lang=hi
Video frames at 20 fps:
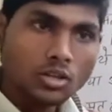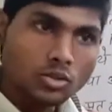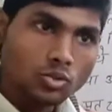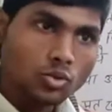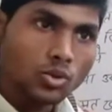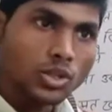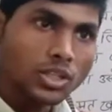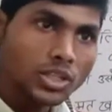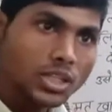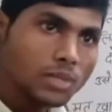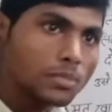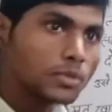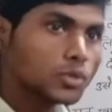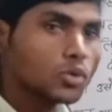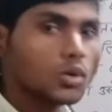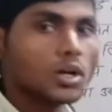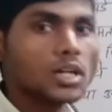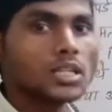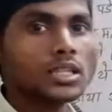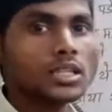तो हिंदी में तो
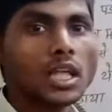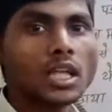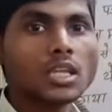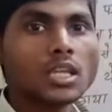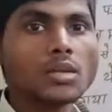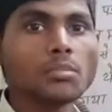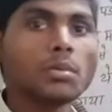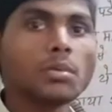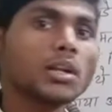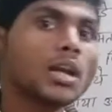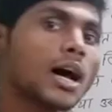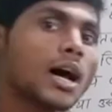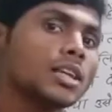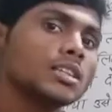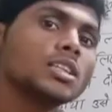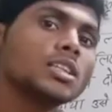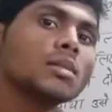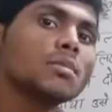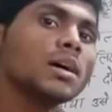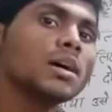करते ही है पर आज
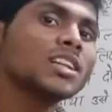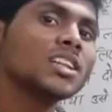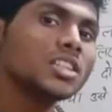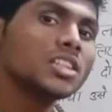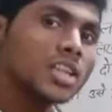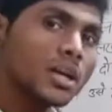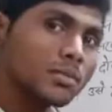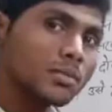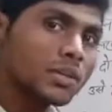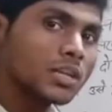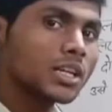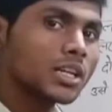के बाद यदि आप ये